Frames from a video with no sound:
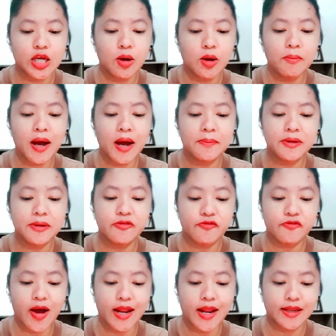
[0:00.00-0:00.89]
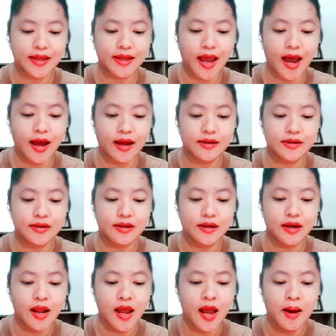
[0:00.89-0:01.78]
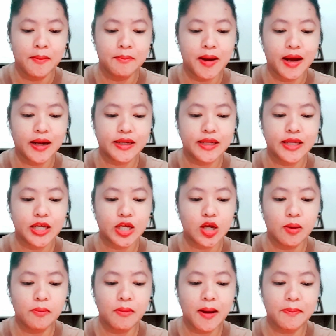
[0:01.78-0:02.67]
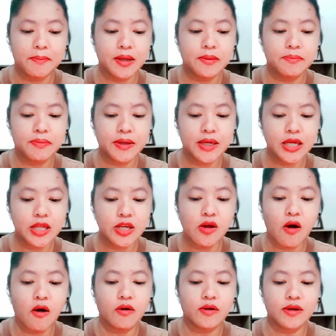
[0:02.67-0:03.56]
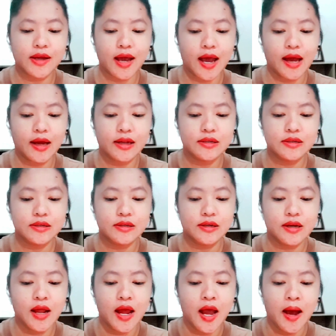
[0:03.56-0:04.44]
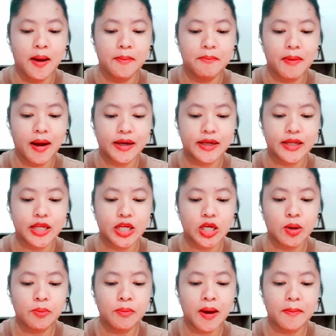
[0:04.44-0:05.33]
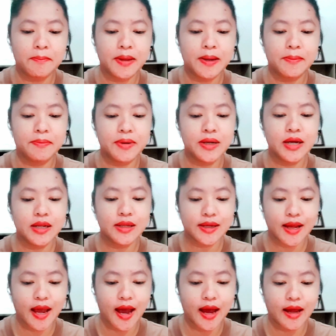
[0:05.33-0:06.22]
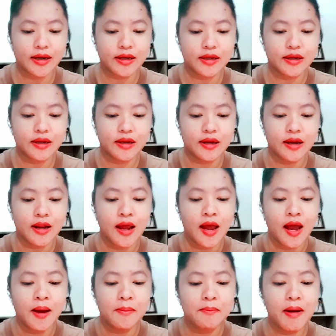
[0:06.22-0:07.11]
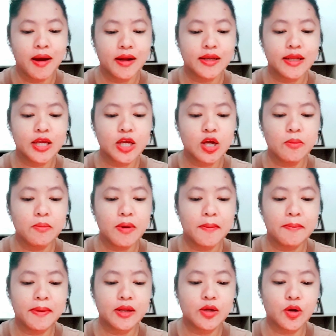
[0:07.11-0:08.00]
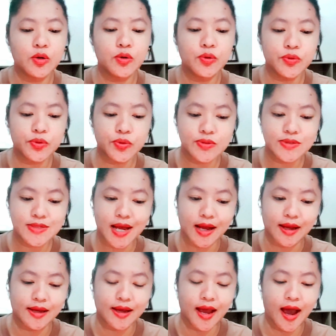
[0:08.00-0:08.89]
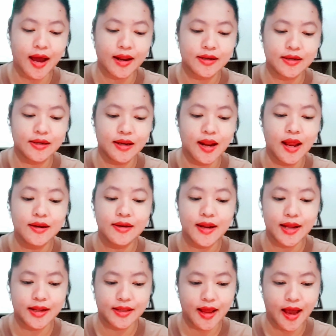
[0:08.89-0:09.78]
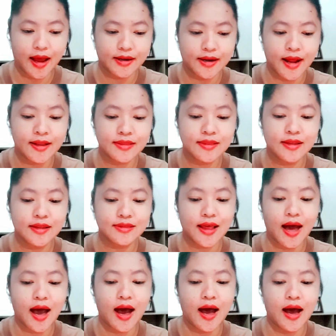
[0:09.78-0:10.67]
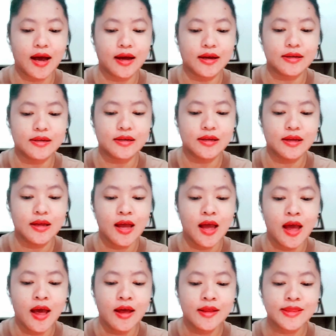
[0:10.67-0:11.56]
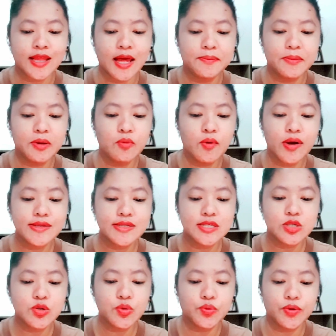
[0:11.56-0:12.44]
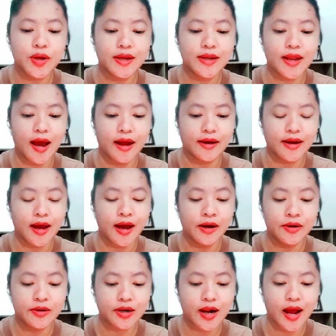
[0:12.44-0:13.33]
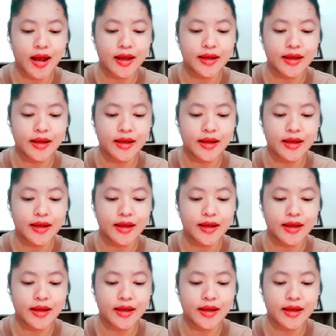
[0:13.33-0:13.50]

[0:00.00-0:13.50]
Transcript: ก็มาเป็นแฟนกัน บางทีก็มาเป็นพี่น้องกัน บางทีก็มาเป็นเพื่อนกัน บางทีก็มาเป็นคนรู้จักกันในฐานะต่างๆ แต่ไม่ว่าจะอยู่ในฐานะอะไร